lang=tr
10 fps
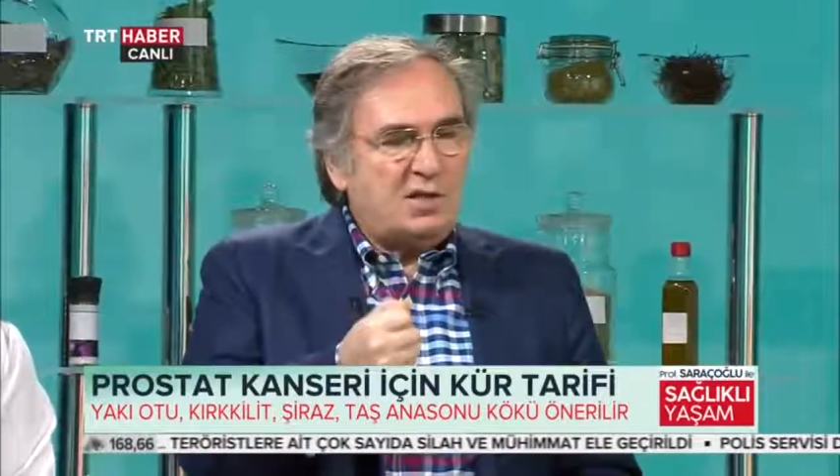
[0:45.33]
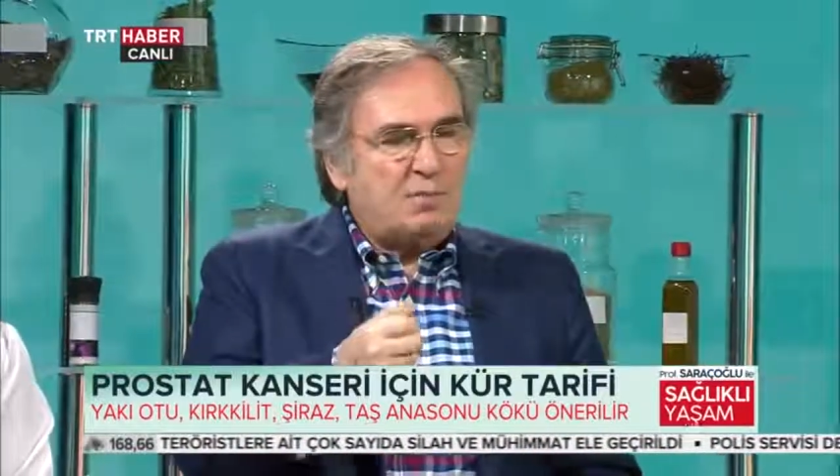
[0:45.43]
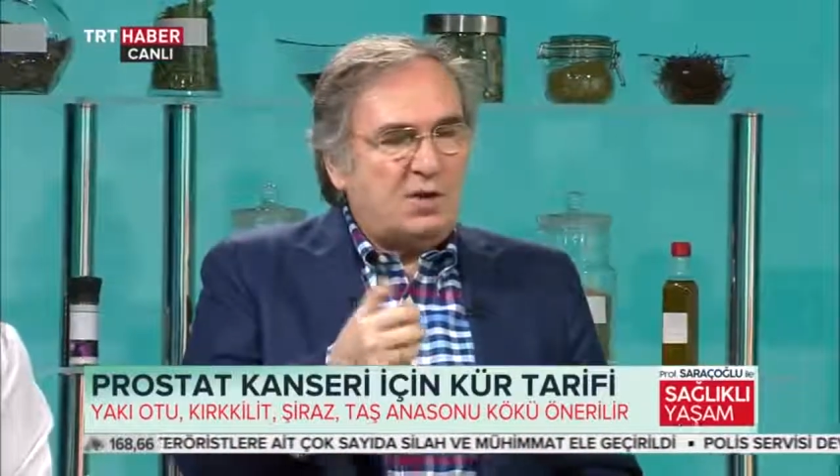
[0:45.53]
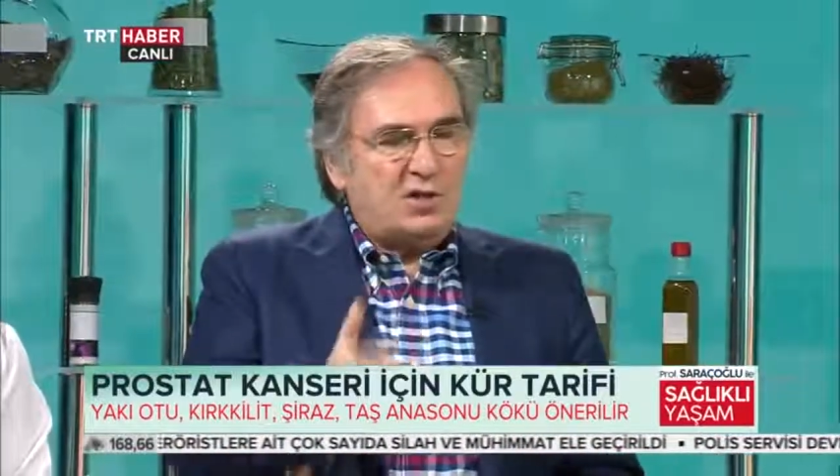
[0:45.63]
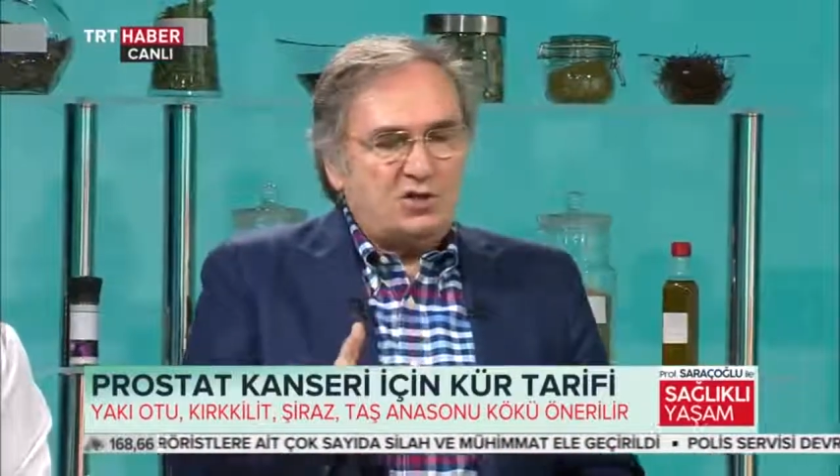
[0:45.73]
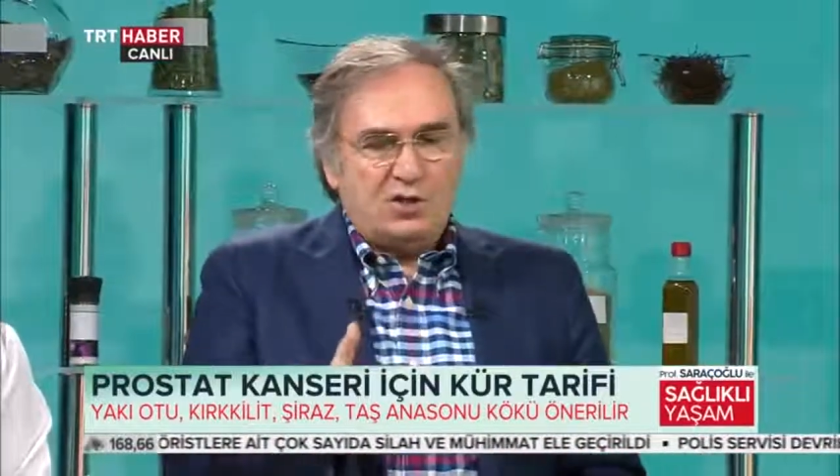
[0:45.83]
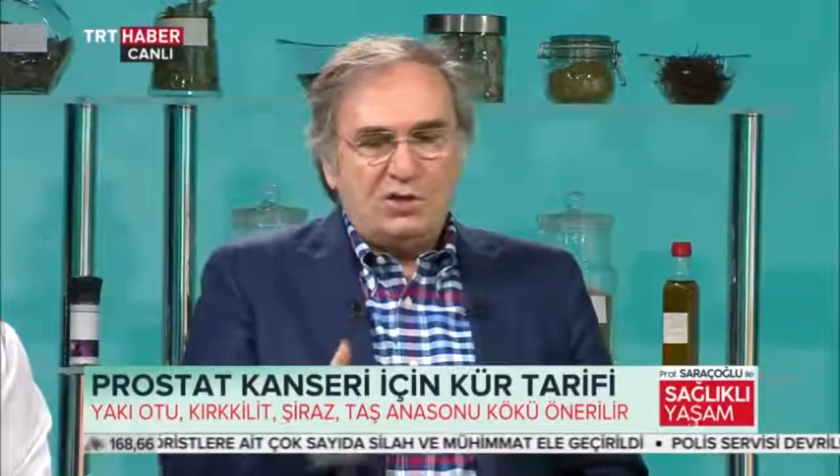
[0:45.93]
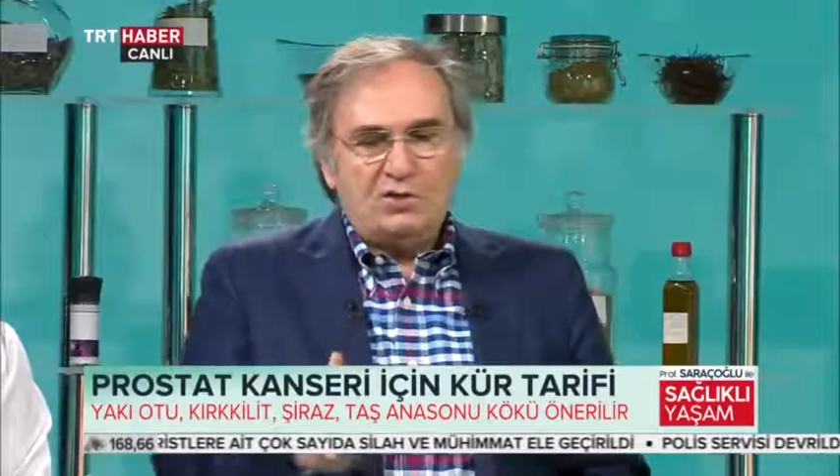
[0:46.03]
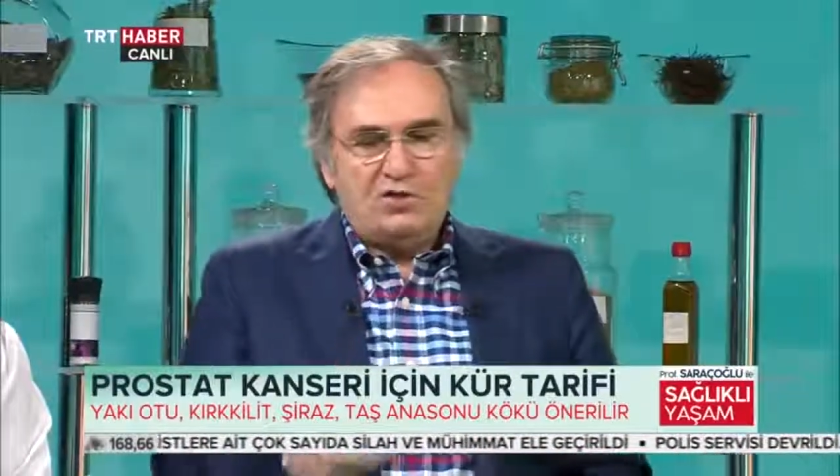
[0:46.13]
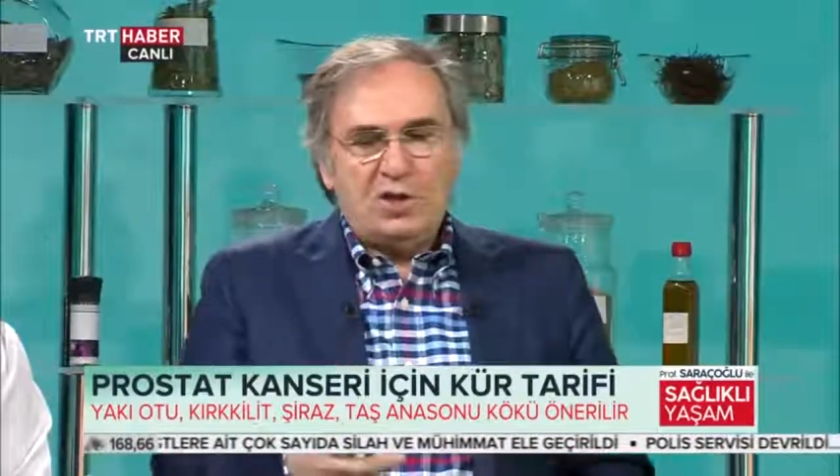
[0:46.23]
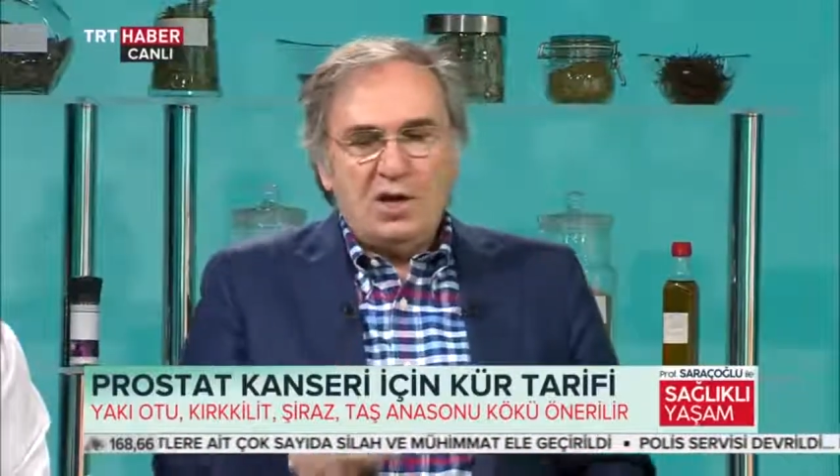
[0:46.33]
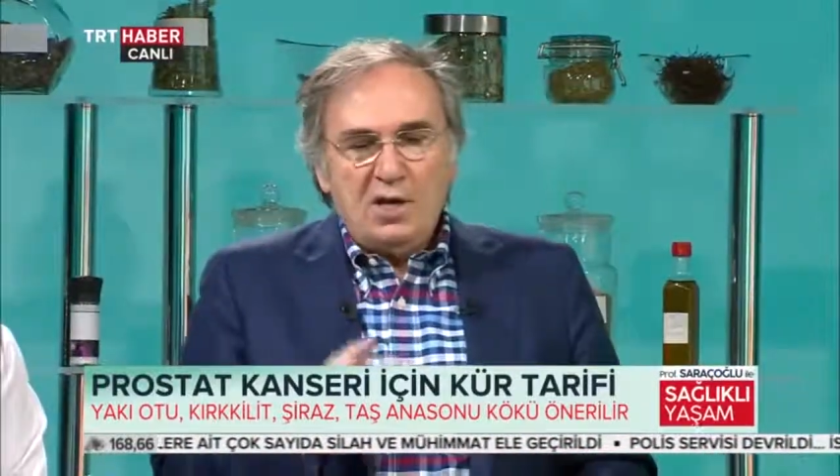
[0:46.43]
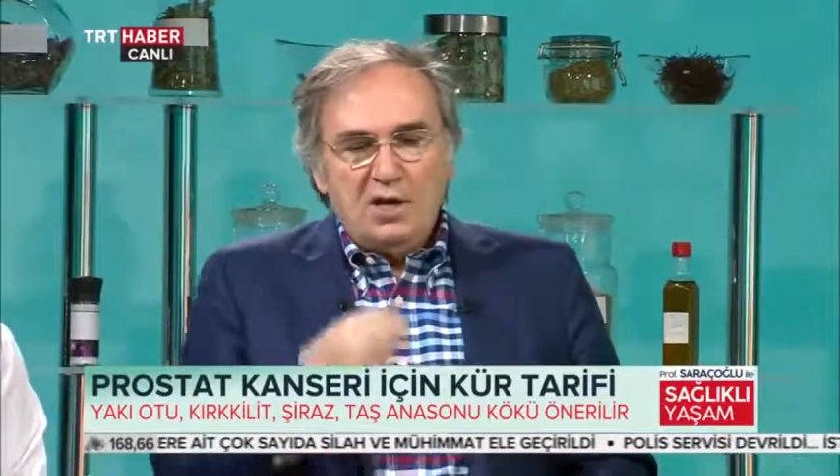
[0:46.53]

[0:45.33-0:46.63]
parçalanacak